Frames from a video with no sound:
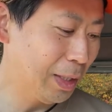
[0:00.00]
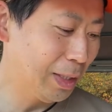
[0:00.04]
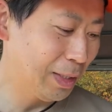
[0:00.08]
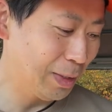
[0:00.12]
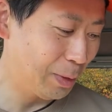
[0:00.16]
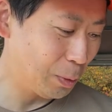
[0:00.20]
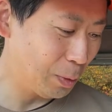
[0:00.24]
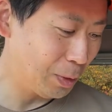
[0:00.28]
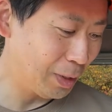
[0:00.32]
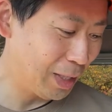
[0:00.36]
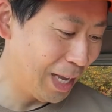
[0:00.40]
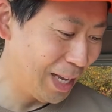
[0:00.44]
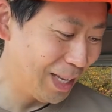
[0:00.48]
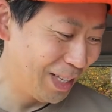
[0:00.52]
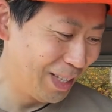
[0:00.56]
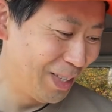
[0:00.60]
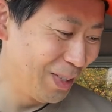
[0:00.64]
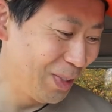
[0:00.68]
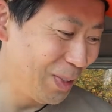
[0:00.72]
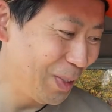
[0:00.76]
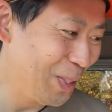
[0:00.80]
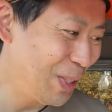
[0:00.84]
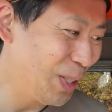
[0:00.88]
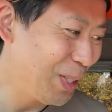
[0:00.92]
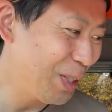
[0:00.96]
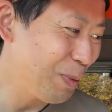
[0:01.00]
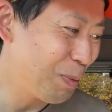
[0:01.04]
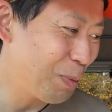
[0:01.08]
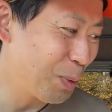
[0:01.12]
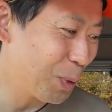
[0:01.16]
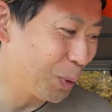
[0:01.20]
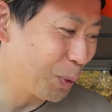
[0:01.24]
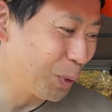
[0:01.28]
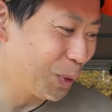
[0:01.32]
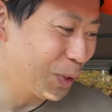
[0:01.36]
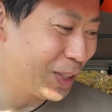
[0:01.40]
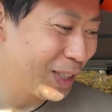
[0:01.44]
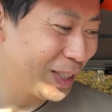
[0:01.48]
こんな YouTube
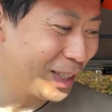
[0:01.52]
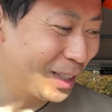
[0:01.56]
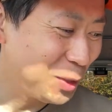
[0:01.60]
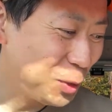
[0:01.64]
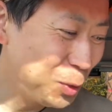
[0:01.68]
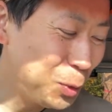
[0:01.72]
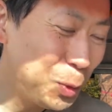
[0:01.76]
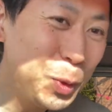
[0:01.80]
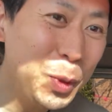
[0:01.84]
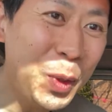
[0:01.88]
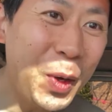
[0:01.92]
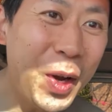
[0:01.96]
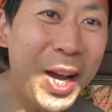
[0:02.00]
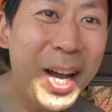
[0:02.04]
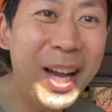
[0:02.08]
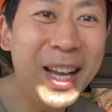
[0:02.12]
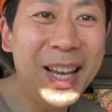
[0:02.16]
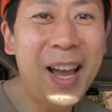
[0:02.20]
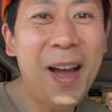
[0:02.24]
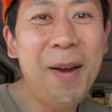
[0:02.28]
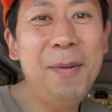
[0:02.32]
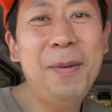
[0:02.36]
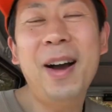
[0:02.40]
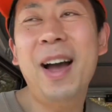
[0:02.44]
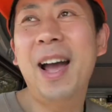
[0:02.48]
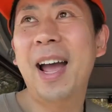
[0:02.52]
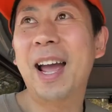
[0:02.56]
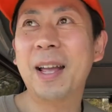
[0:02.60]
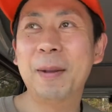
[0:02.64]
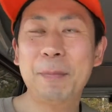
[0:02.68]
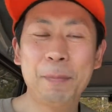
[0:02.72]
を撮ってうわーやば